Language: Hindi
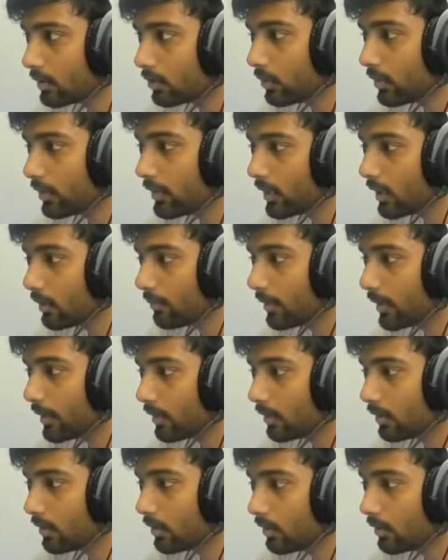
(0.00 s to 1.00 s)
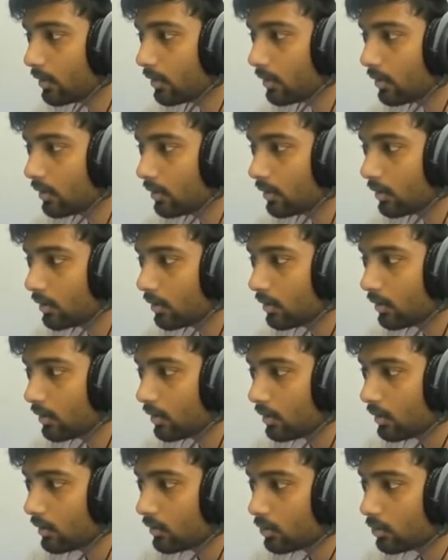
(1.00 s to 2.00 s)
किल थोड़ी निकाल पाएगा
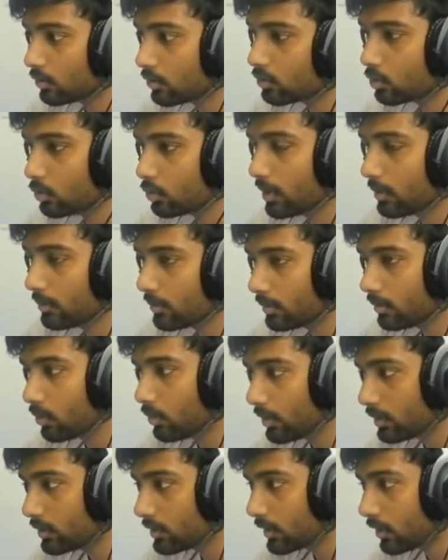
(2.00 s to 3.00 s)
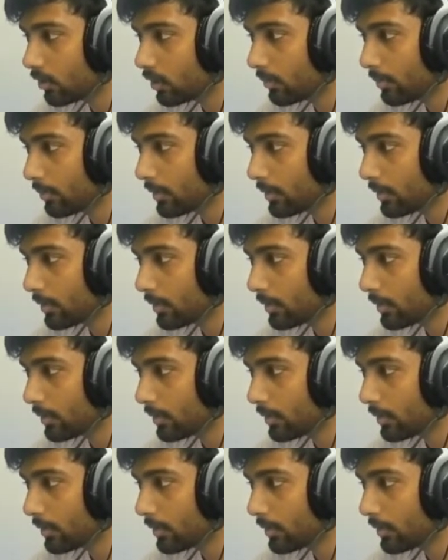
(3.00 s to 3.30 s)
तो तुमने भी नोटिस किया होगा भाई